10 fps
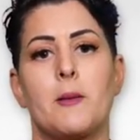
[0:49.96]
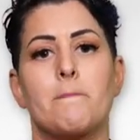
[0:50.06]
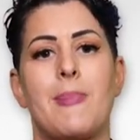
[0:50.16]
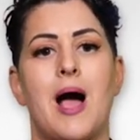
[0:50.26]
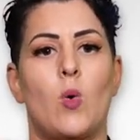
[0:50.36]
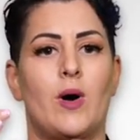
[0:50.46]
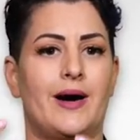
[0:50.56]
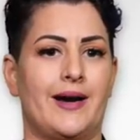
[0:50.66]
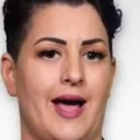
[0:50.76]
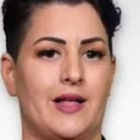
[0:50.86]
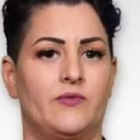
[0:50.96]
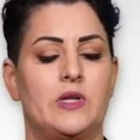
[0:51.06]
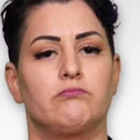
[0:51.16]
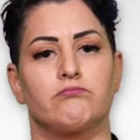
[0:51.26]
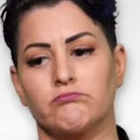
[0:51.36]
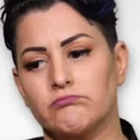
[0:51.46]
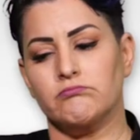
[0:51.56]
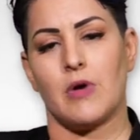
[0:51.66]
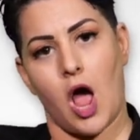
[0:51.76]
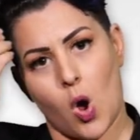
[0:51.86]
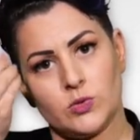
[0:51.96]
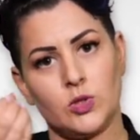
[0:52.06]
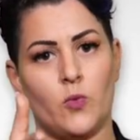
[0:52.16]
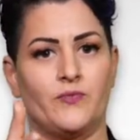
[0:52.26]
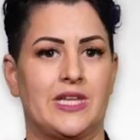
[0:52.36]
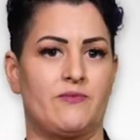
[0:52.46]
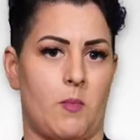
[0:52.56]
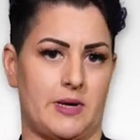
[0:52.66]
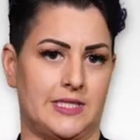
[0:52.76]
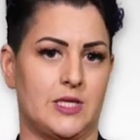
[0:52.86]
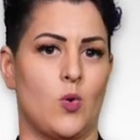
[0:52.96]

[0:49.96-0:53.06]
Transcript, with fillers: Möchten Sie baurechtliche Auskünfte erhalten?